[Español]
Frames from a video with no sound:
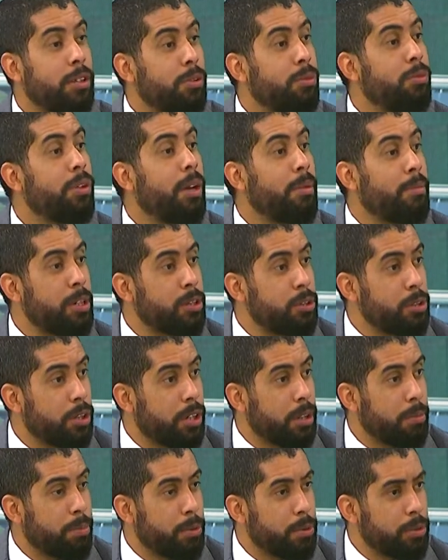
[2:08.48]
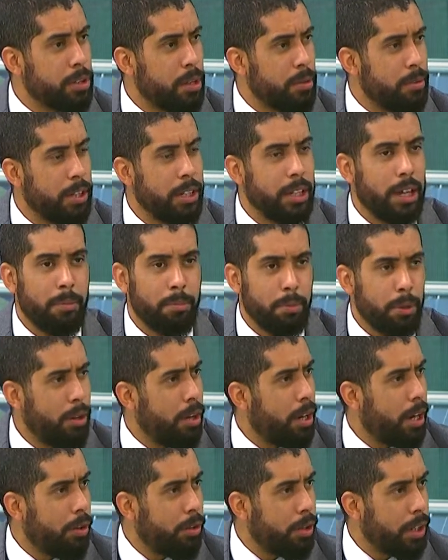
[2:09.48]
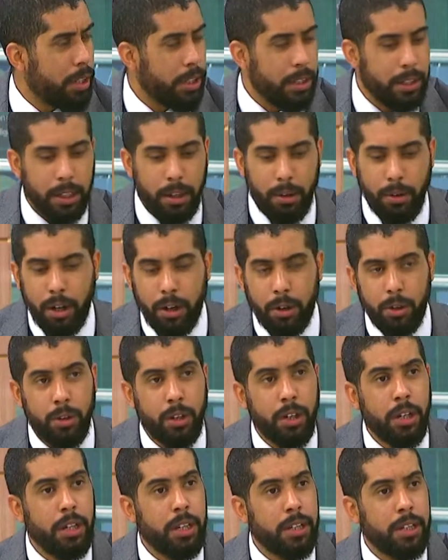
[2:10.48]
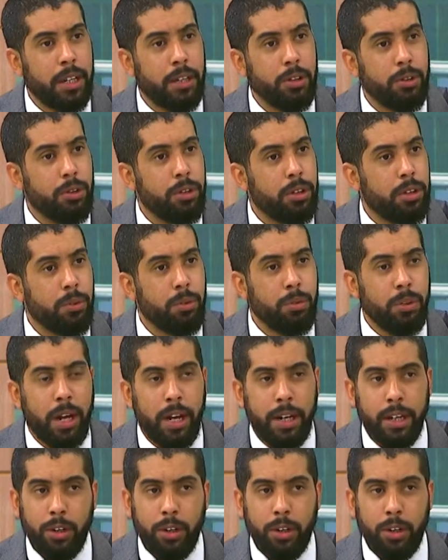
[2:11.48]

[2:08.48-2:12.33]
una mayor responsabilidad. Pero a la hora del trabajo, tanto titulares